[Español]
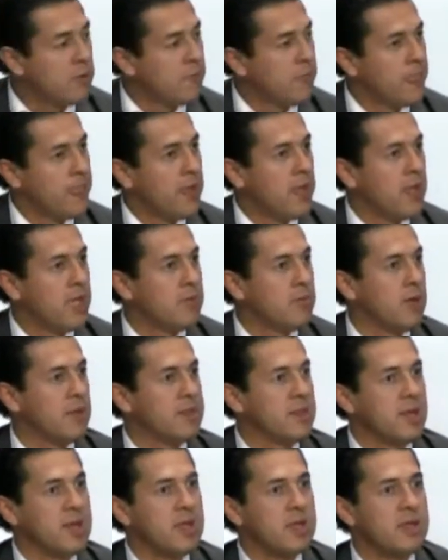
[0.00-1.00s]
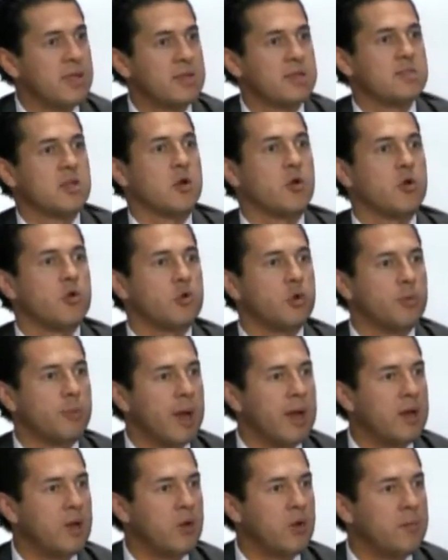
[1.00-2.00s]
momento en materia de desarrollo
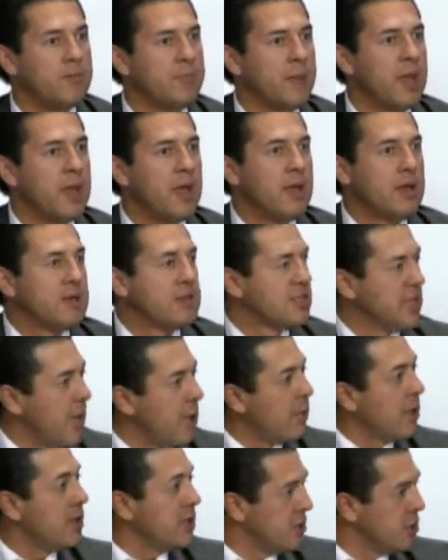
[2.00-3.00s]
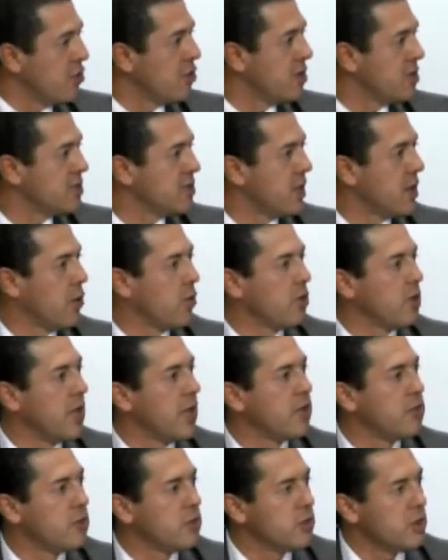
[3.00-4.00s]
urbano, se ha venido
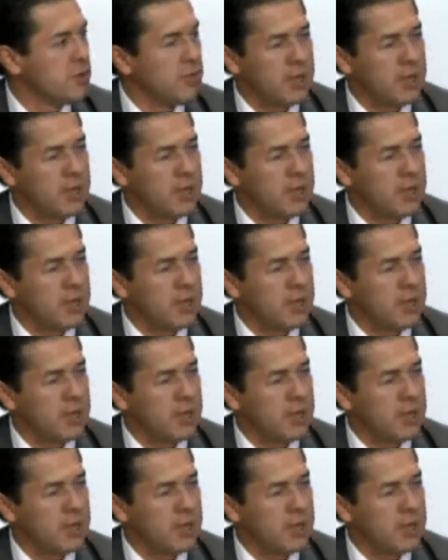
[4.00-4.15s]
desarrollando de